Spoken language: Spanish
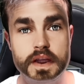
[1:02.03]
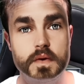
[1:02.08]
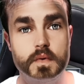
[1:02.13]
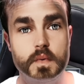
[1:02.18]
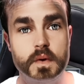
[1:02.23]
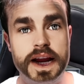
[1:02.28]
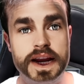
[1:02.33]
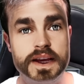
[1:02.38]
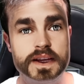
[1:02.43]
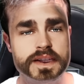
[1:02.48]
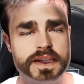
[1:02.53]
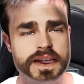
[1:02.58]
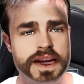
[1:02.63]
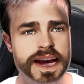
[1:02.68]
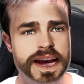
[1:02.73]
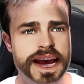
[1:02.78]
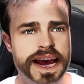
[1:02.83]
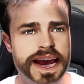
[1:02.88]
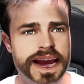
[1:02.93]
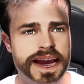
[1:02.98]
titulares
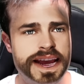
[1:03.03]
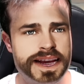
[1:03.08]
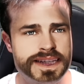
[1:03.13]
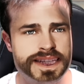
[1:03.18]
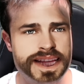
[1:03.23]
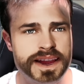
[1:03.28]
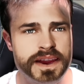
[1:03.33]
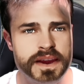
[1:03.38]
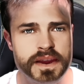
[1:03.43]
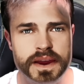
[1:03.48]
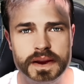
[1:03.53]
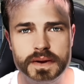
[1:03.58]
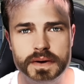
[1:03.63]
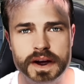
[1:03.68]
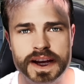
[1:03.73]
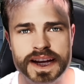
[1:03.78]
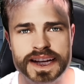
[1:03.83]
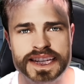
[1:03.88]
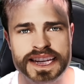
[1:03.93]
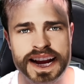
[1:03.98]
que está
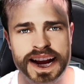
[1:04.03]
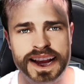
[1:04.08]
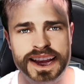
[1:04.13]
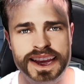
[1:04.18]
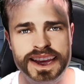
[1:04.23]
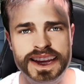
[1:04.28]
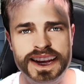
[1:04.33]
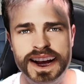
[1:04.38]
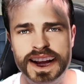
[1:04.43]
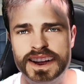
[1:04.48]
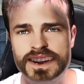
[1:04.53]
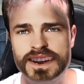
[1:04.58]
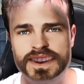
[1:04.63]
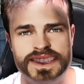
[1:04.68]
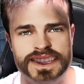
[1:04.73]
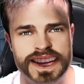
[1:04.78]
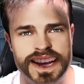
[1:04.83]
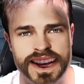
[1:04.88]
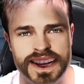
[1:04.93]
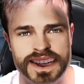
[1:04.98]
diciendo que Shakira, o
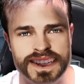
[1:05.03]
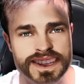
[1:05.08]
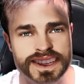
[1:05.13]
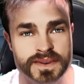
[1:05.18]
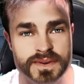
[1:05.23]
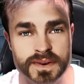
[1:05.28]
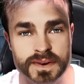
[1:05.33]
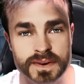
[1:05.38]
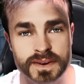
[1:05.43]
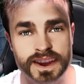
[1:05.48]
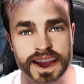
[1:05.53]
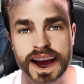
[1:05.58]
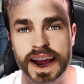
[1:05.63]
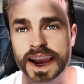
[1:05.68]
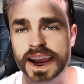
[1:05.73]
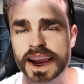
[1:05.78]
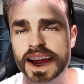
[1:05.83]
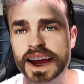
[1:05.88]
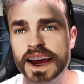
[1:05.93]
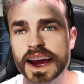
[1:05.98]
sea, esto es
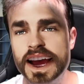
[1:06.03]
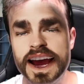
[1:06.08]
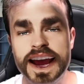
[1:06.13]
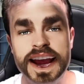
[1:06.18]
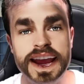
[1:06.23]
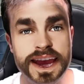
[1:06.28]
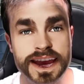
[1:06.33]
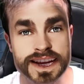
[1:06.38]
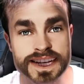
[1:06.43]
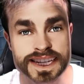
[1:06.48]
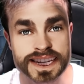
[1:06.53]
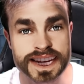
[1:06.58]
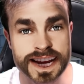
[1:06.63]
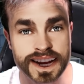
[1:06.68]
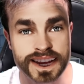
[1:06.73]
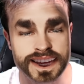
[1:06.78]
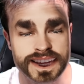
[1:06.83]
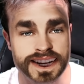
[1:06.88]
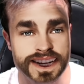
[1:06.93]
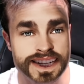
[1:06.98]
brutal, que
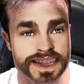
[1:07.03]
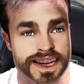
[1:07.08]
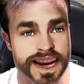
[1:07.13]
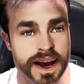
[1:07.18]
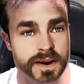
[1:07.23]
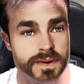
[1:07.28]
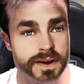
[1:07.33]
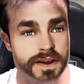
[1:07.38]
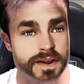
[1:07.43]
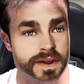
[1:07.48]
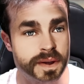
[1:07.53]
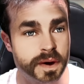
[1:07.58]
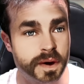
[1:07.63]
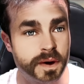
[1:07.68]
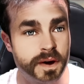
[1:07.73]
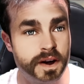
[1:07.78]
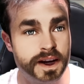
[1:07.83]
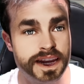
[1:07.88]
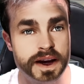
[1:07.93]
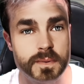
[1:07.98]
Shakira se ha visto
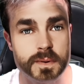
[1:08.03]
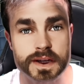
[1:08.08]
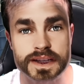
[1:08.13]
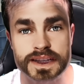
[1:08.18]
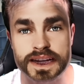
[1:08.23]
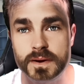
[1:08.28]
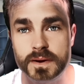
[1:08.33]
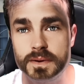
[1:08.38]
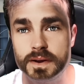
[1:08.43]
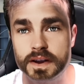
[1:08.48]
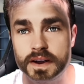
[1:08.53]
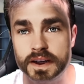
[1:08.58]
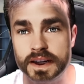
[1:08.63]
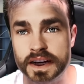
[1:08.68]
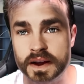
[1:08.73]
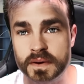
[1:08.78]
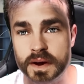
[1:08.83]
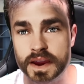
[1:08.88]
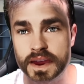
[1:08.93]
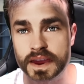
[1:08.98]
con Lewis Hamilton
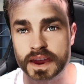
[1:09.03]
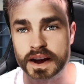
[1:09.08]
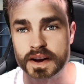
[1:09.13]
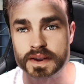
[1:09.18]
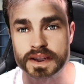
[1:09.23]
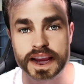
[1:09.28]
en Ibiza.